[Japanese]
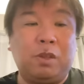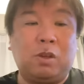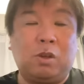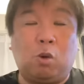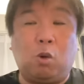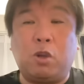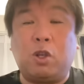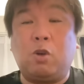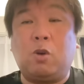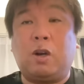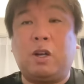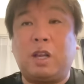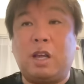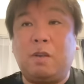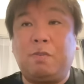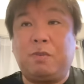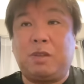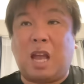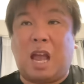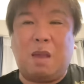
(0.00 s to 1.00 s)
荻野が
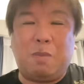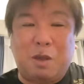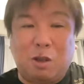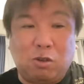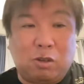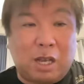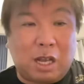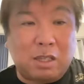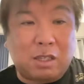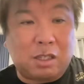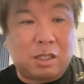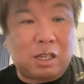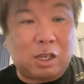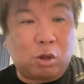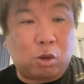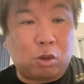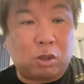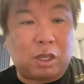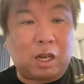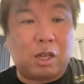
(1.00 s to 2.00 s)
ね、ダイビングキャッチして
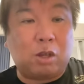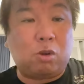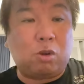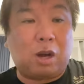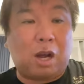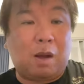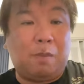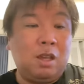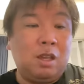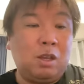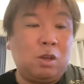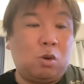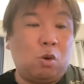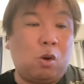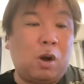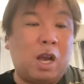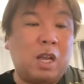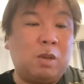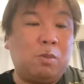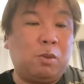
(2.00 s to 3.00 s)
取ったりとか、5
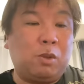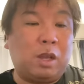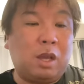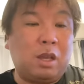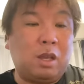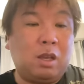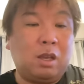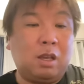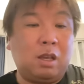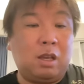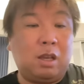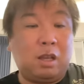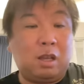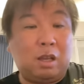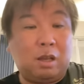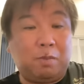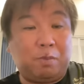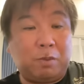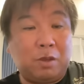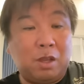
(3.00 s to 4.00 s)
回にもね、
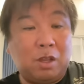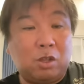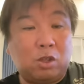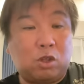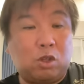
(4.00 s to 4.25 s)
えー、